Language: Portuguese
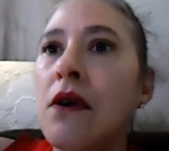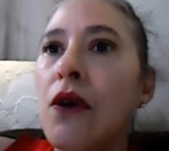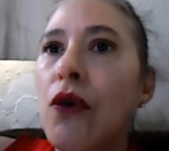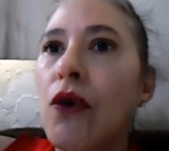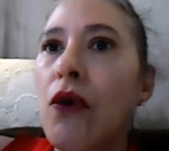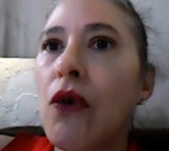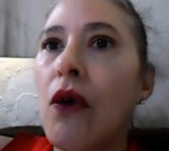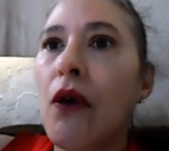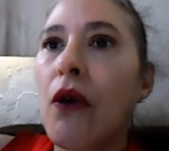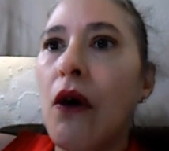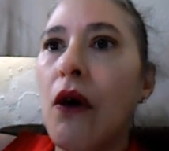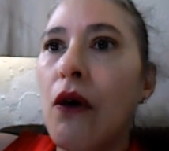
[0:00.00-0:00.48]
eu
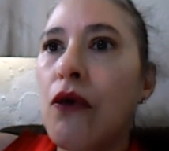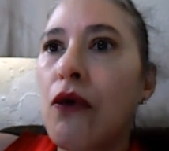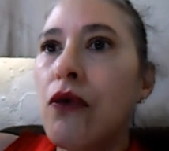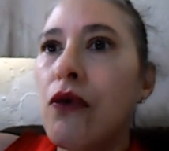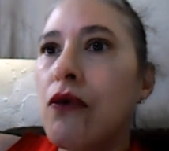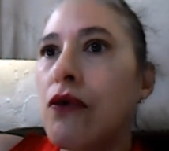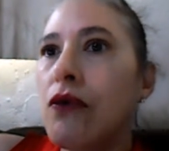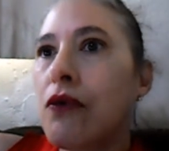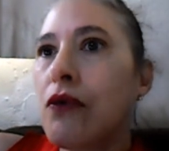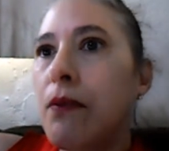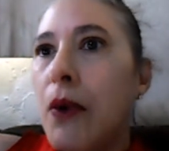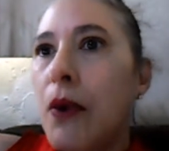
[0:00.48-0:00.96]
coloco
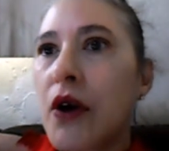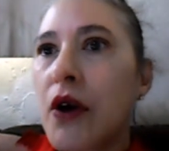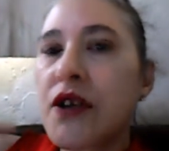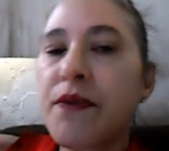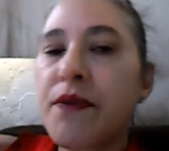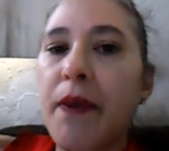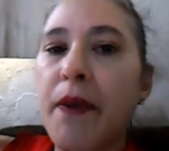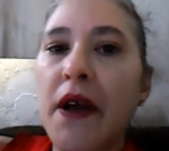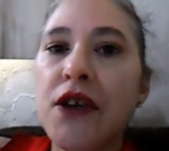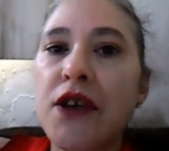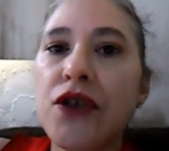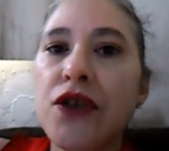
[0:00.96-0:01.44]
o body
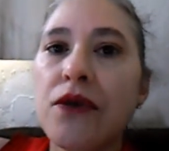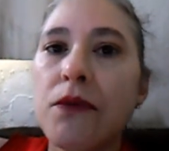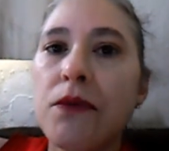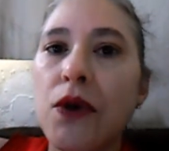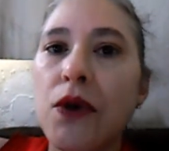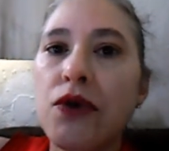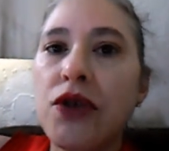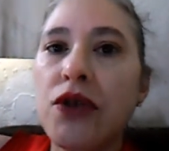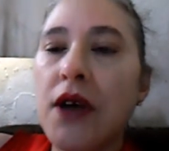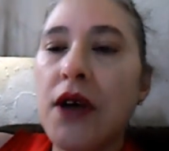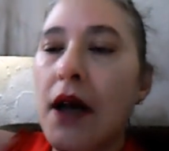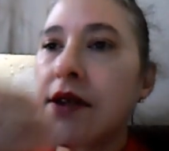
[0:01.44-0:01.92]
splash no
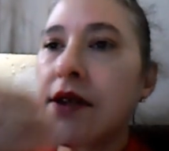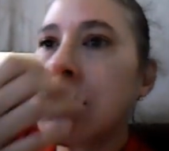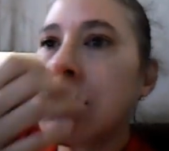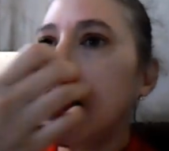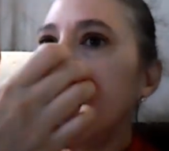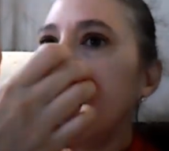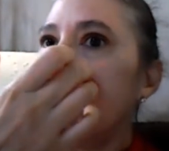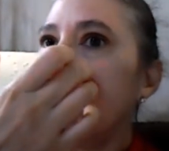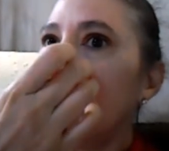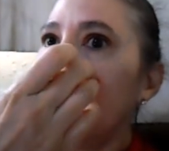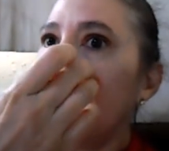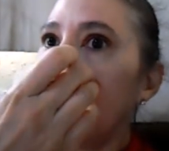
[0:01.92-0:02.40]
meu dia a
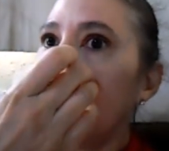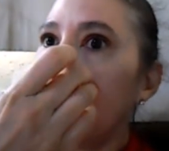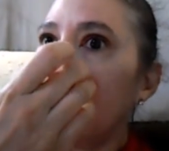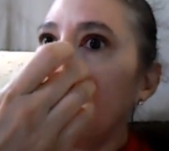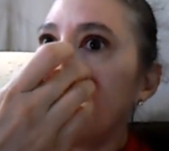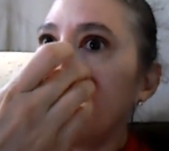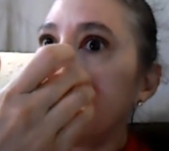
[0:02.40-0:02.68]
dia.